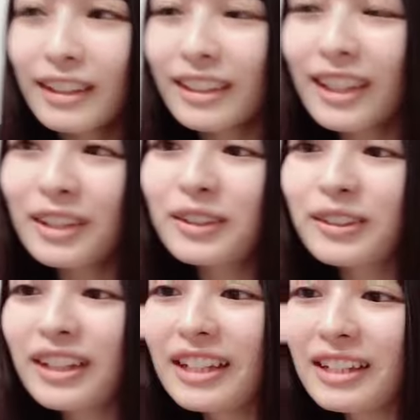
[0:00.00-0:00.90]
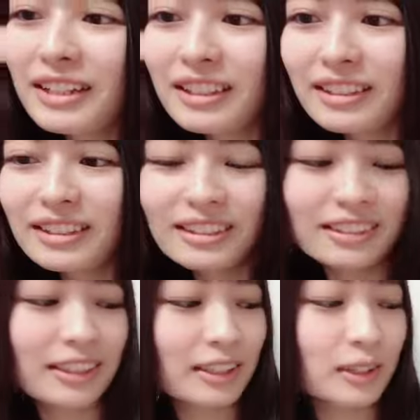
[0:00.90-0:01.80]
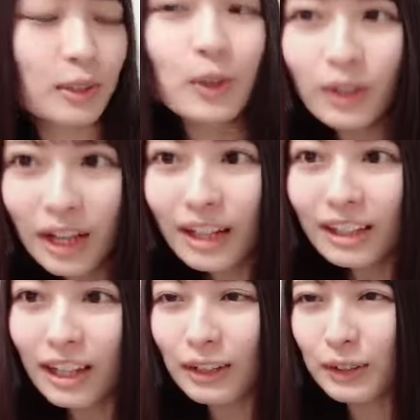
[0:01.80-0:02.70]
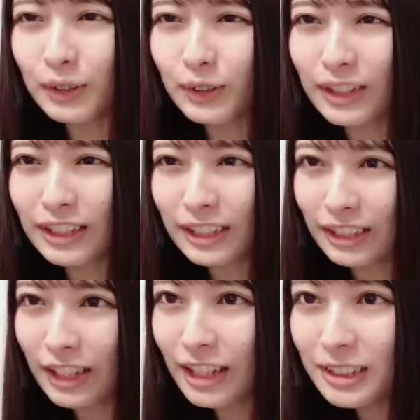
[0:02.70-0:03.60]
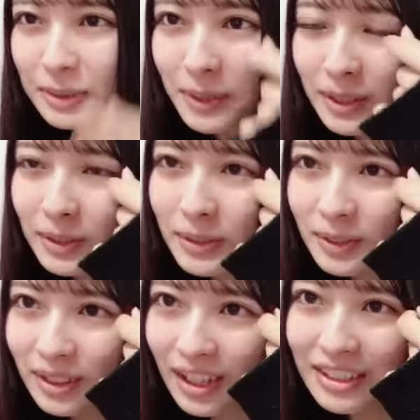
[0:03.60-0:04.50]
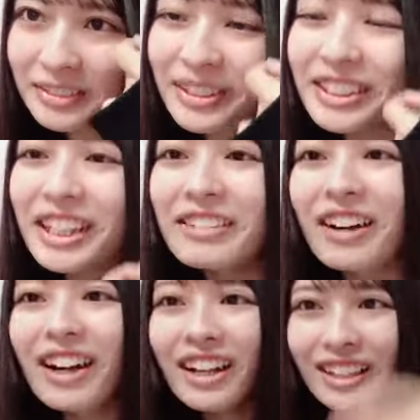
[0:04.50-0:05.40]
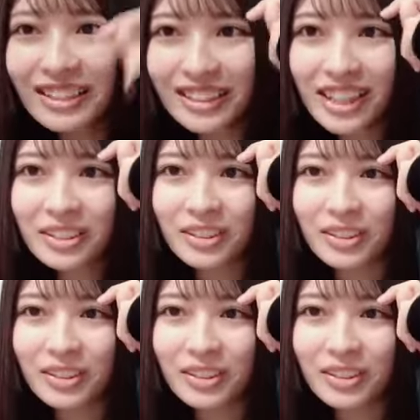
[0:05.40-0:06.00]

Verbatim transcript: 結構ねなんか動画あのー、なんだっけ発売の動画発売じゃないわチケット